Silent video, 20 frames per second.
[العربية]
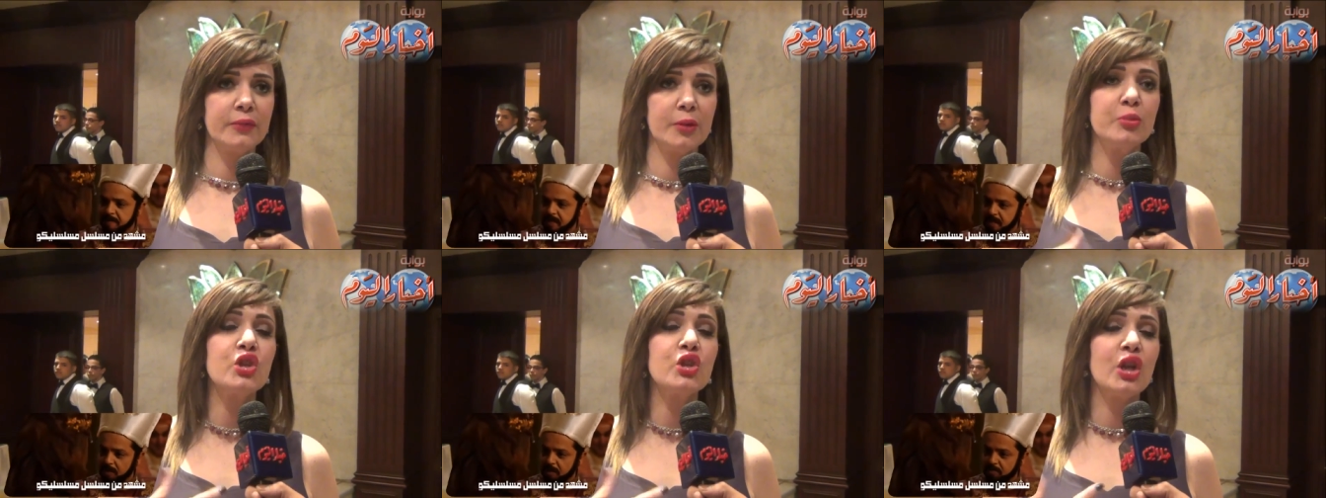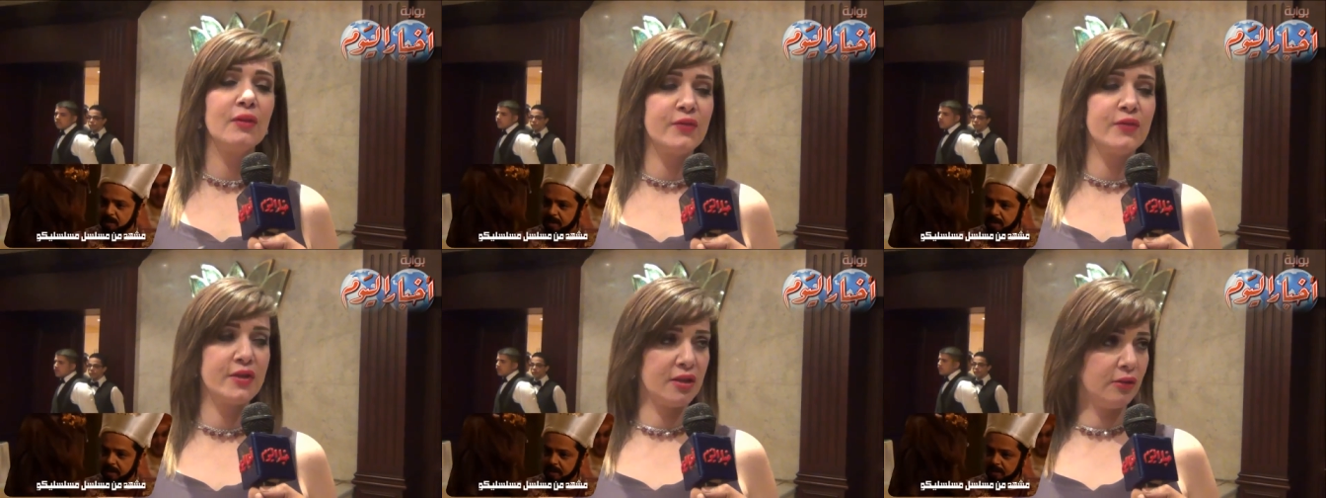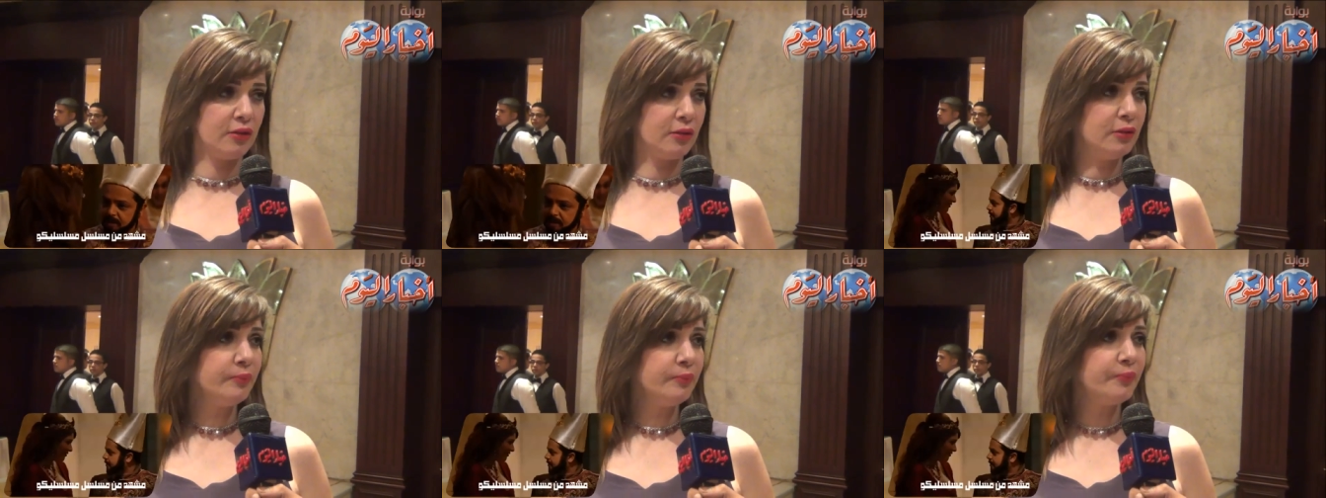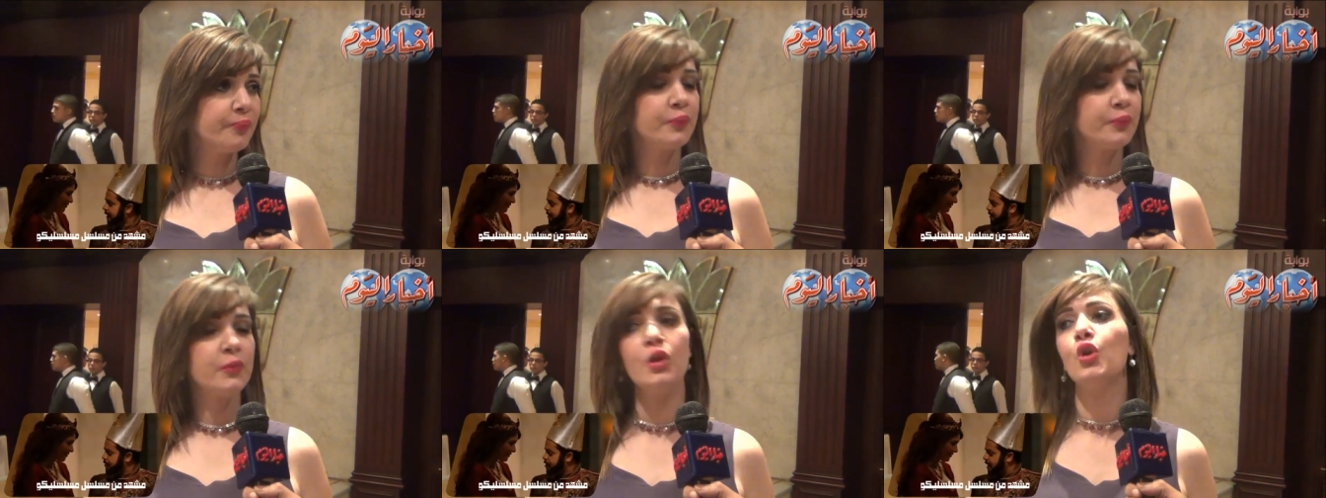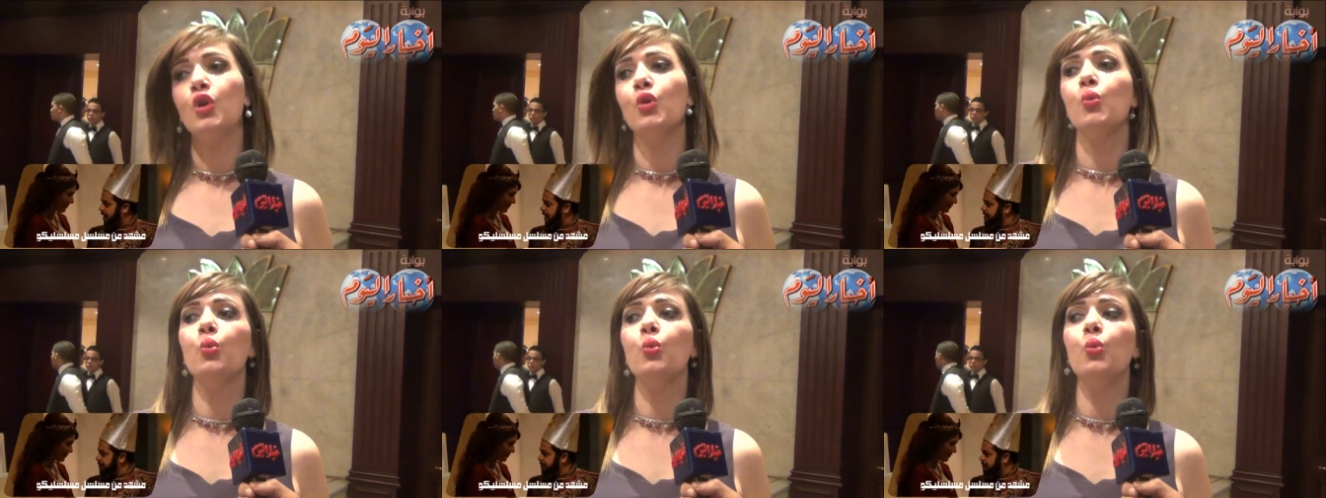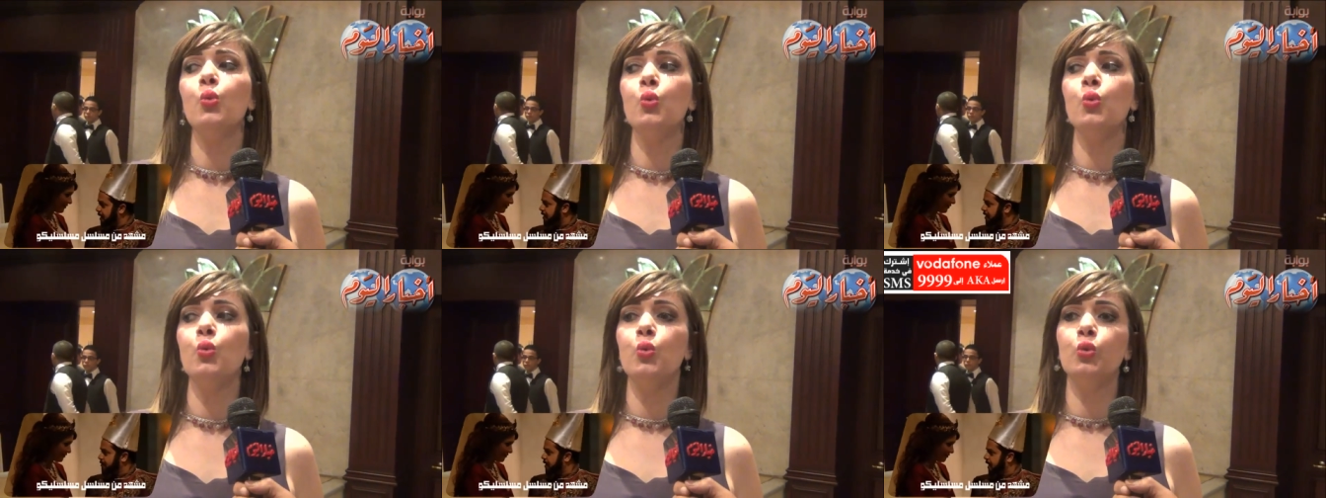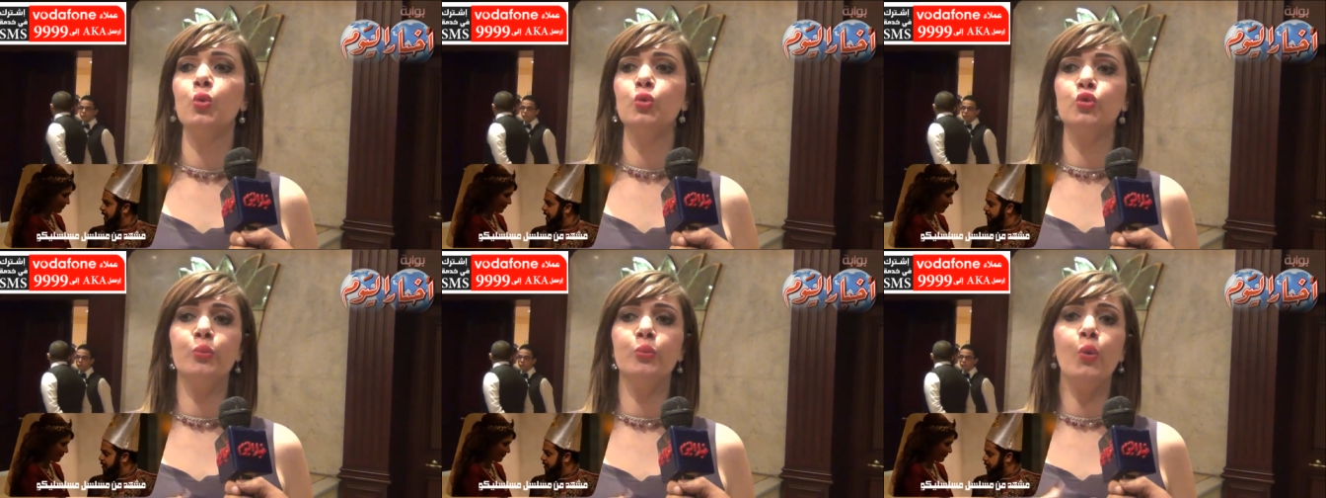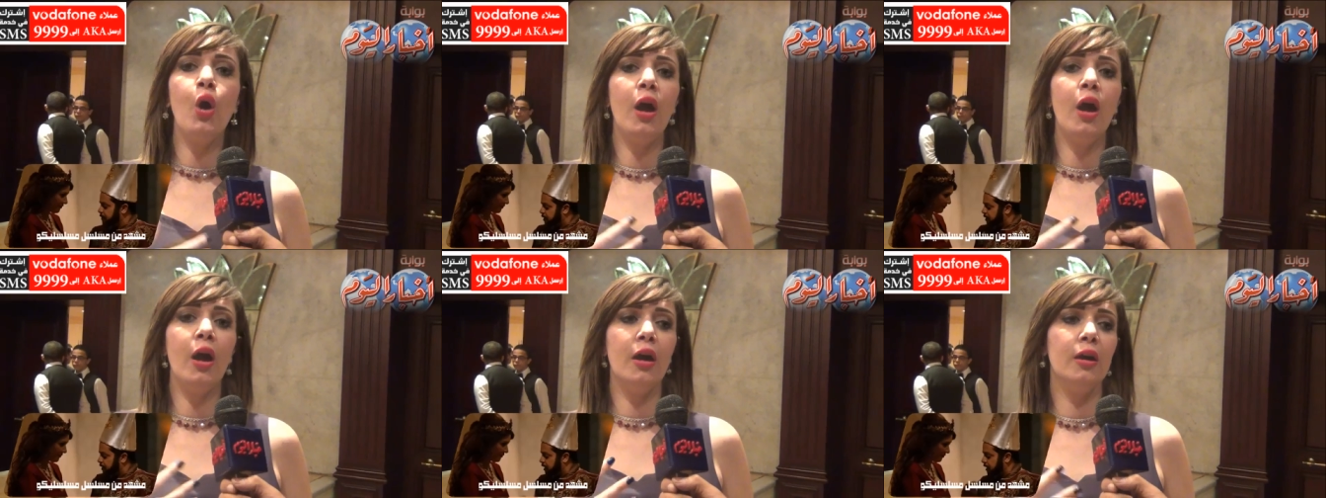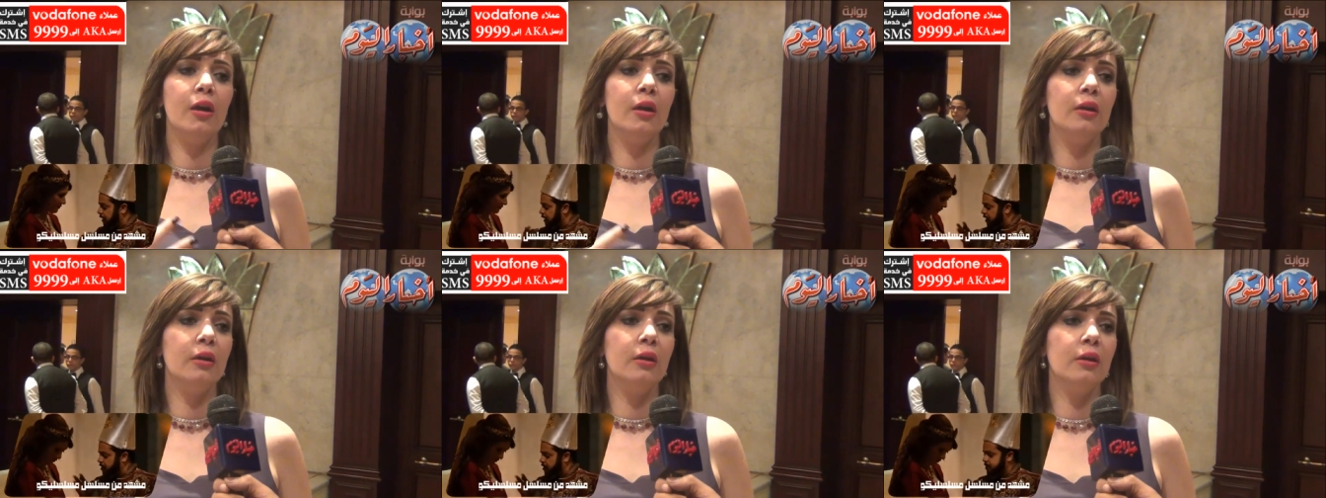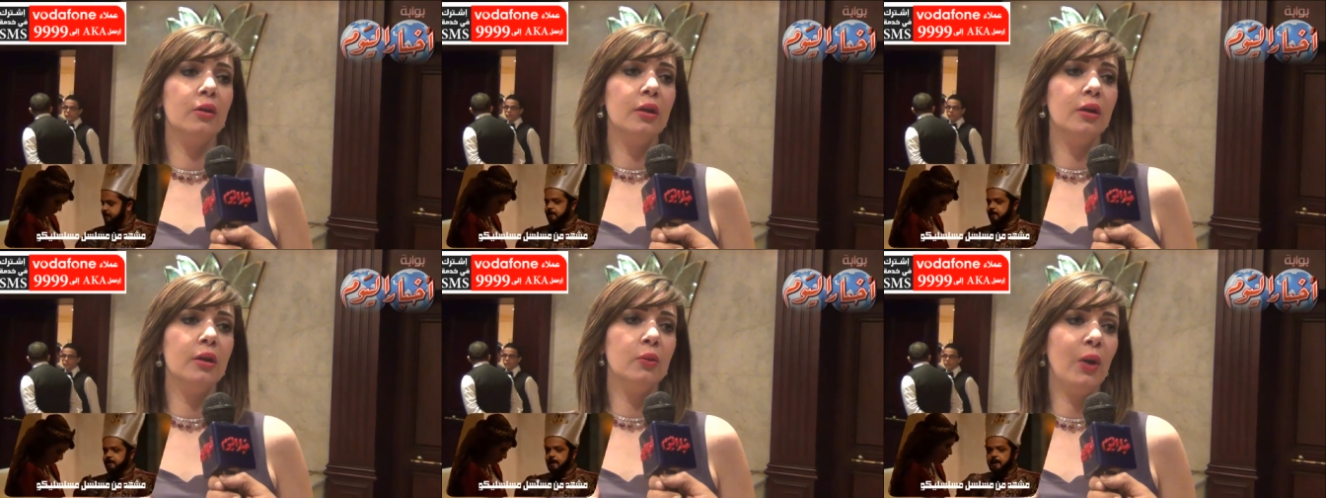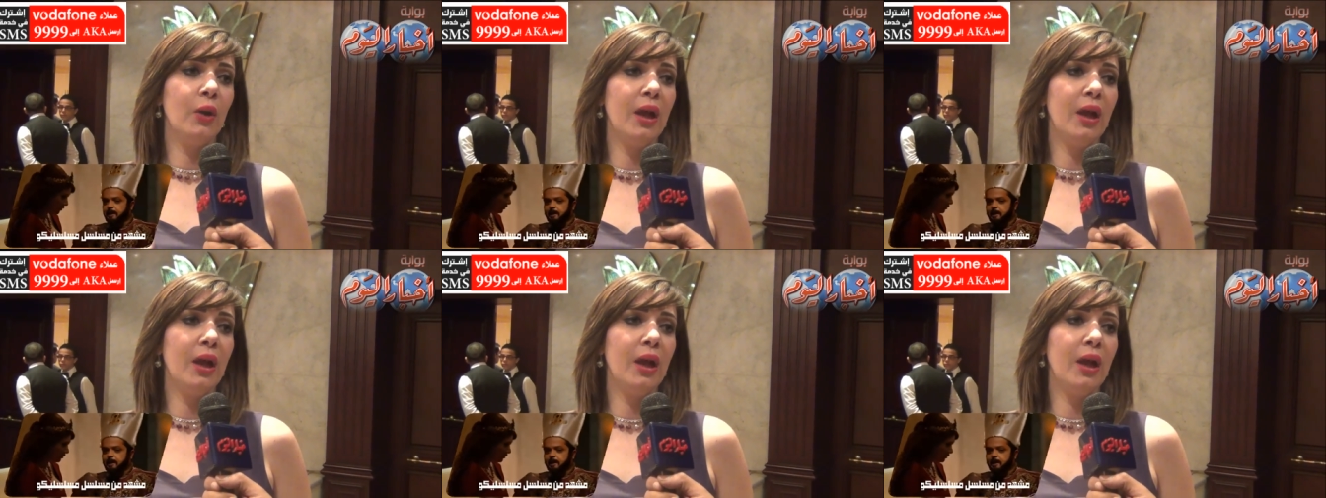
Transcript: بتشتغل في صاله وطموحها